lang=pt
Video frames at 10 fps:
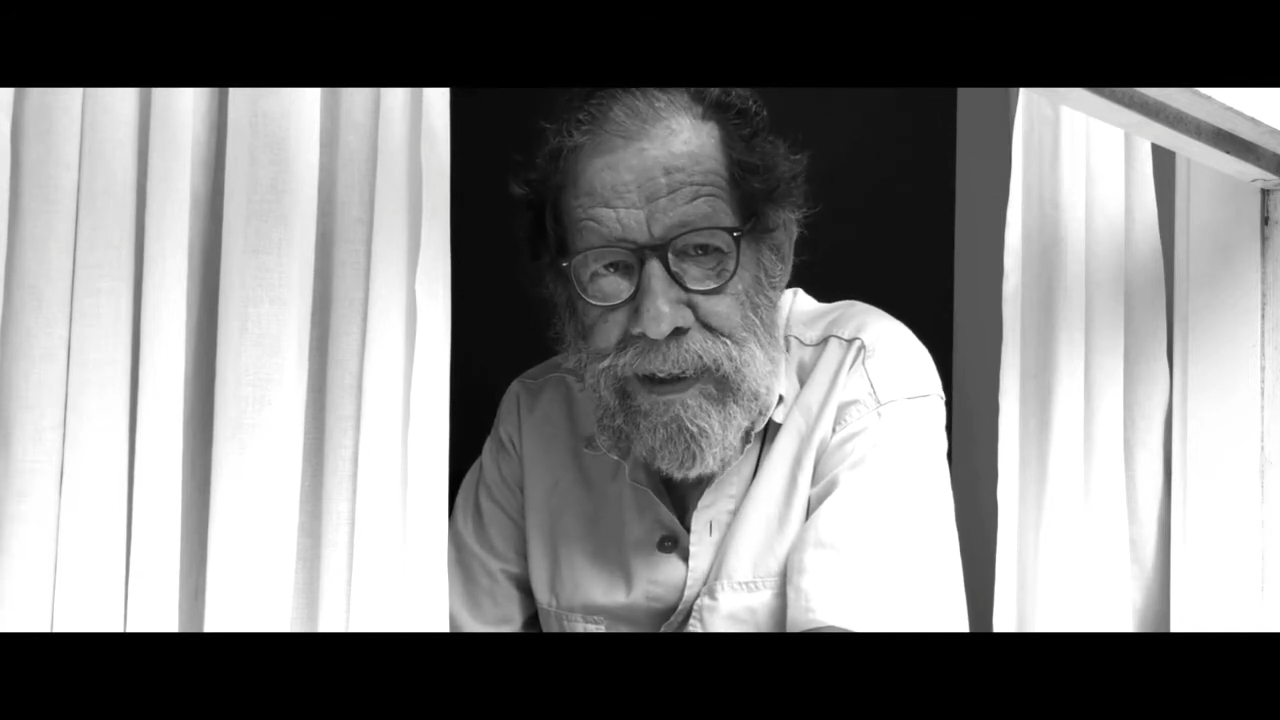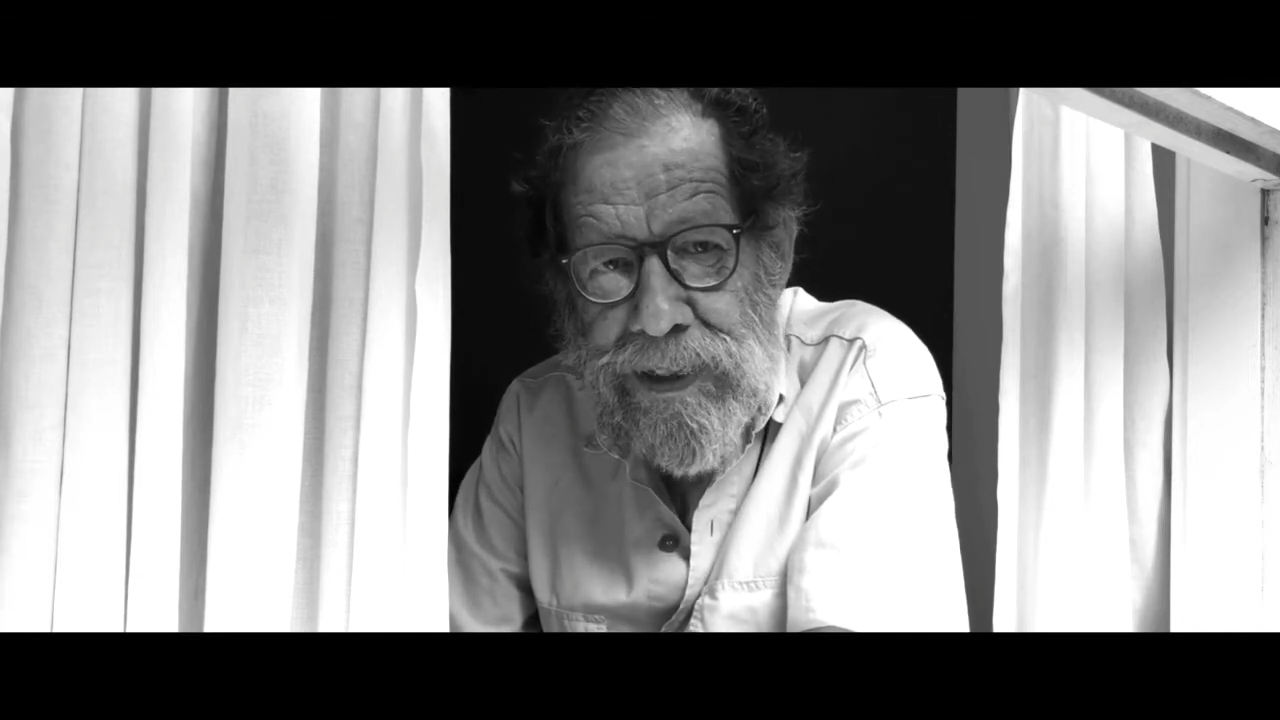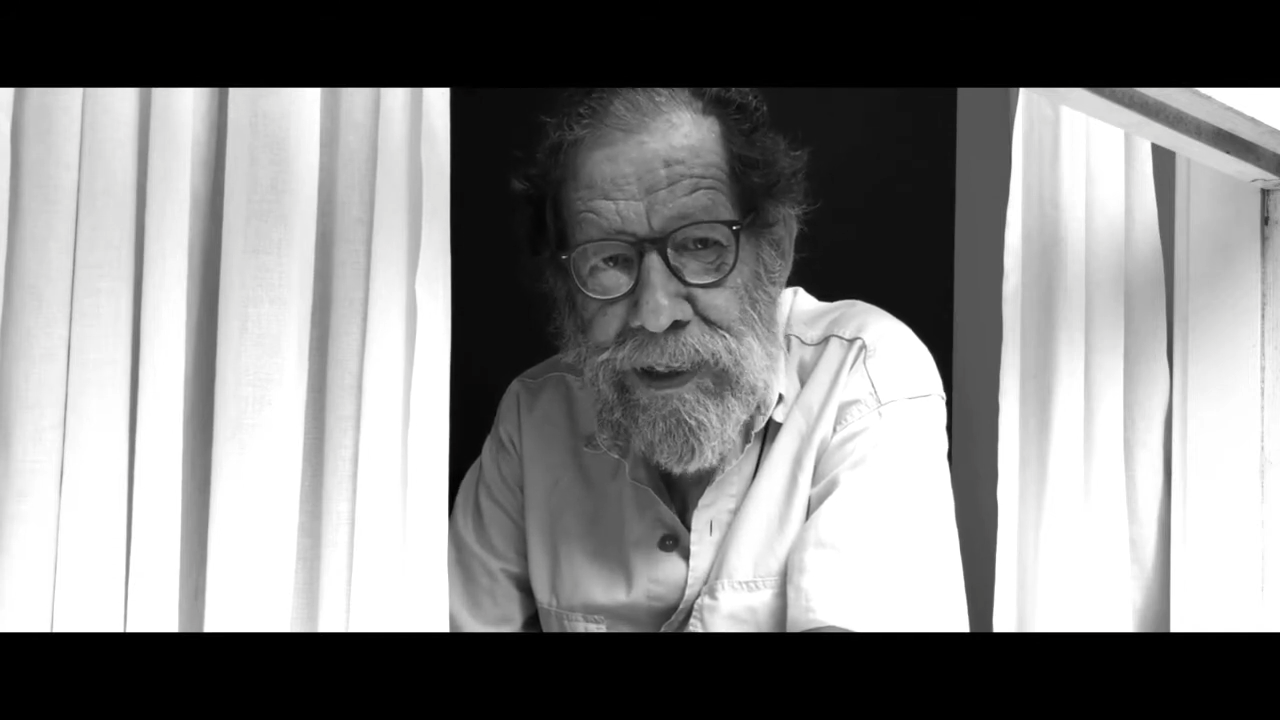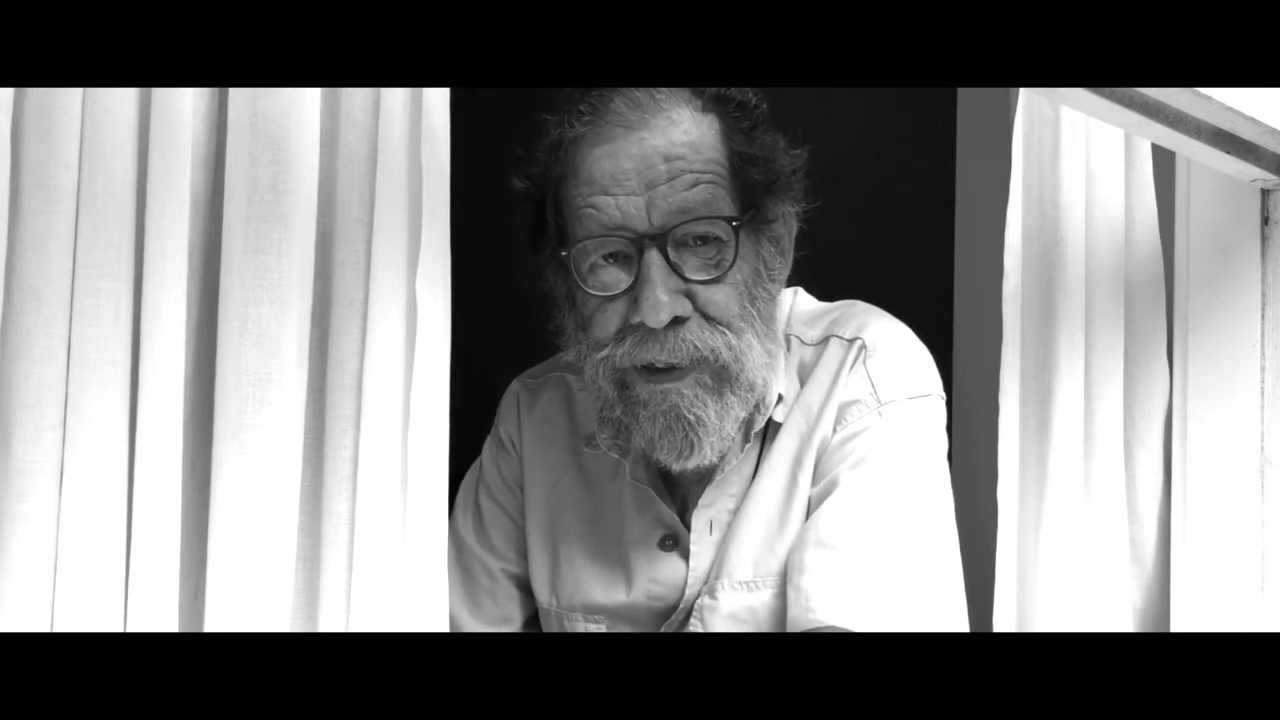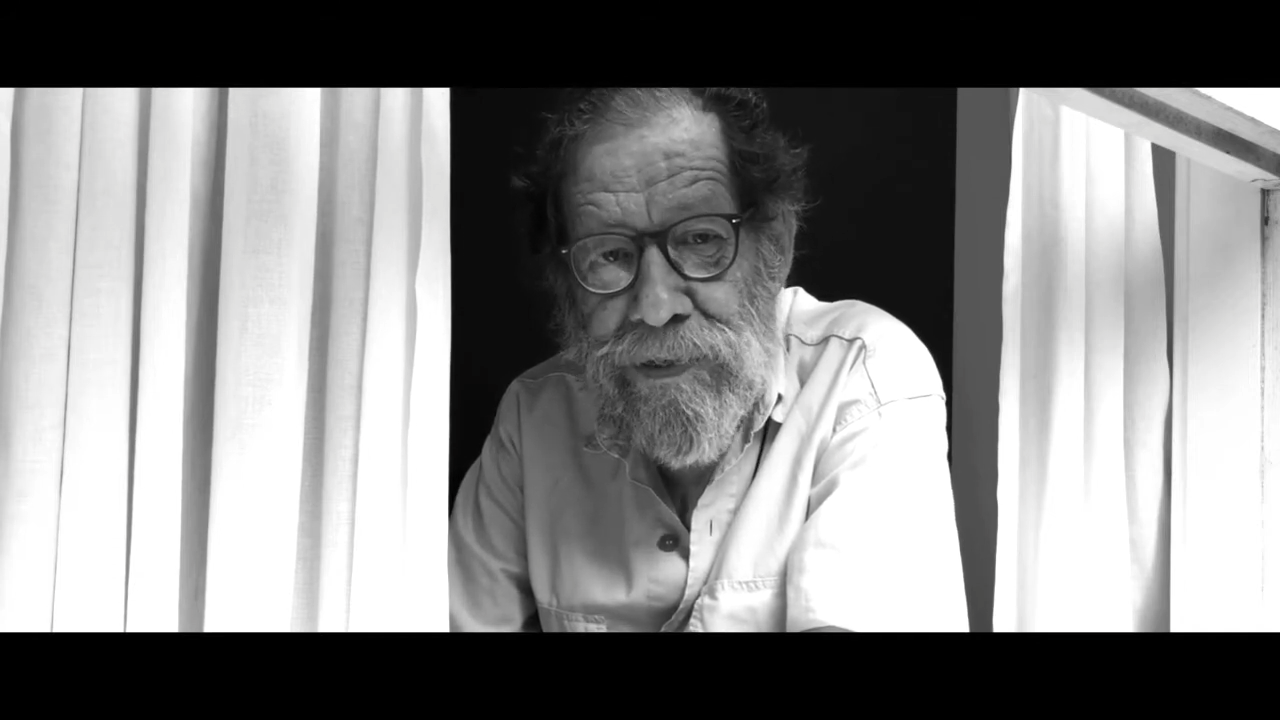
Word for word: de